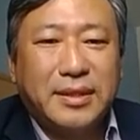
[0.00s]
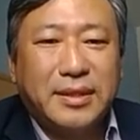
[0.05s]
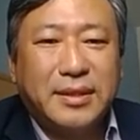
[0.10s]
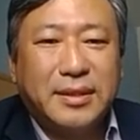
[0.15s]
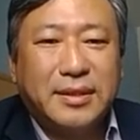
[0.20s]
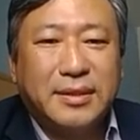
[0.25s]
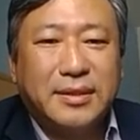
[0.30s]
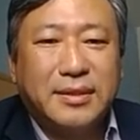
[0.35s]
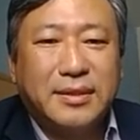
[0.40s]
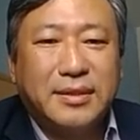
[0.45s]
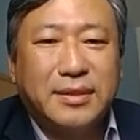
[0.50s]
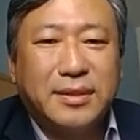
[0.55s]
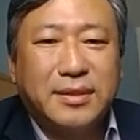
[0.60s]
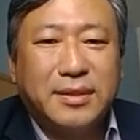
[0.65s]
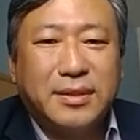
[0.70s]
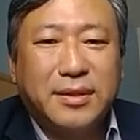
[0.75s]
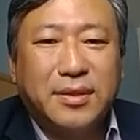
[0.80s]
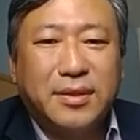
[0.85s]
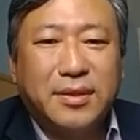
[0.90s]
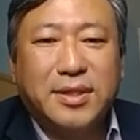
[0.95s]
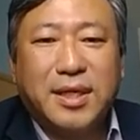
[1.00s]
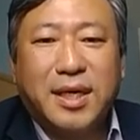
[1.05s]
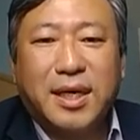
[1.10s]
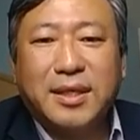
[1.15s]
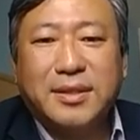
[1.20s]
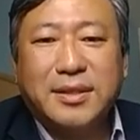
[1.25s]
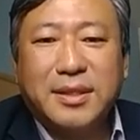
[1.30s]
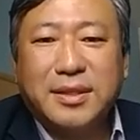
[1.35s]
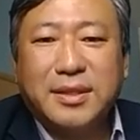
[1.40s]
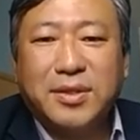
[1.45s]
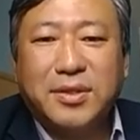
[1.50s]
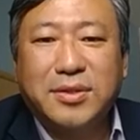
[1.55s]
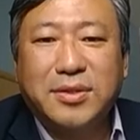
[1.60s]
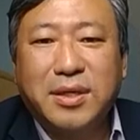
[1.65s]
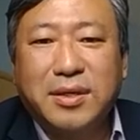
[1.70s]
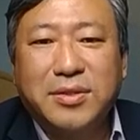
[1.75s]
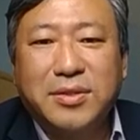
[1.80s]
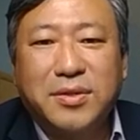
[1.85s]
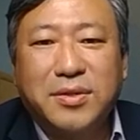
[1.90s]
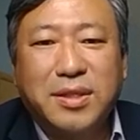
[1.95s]
그 역시 카이스트의
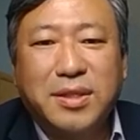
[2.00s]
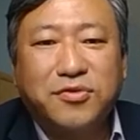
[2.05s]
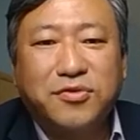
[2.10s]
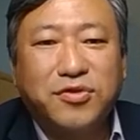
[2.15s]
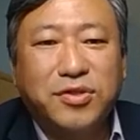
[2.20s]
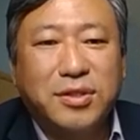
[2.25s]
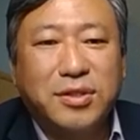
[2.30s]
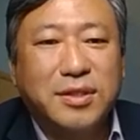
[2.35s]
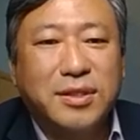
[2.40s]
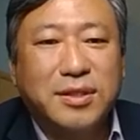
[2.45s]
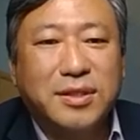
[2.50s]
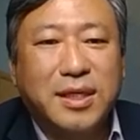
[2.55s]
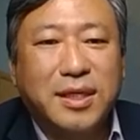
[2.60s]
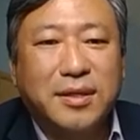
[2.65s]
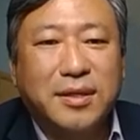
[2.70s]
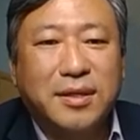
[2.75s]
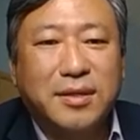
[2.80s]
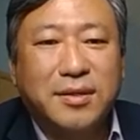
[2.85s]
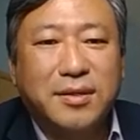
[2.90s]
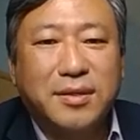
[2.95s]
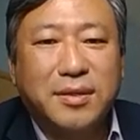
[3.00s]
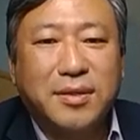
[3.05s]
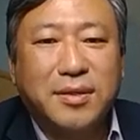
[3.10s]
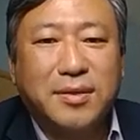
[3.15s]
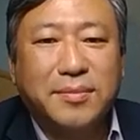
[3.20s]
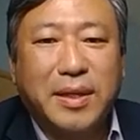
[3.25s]
전산과 석사 출신들이 창 어,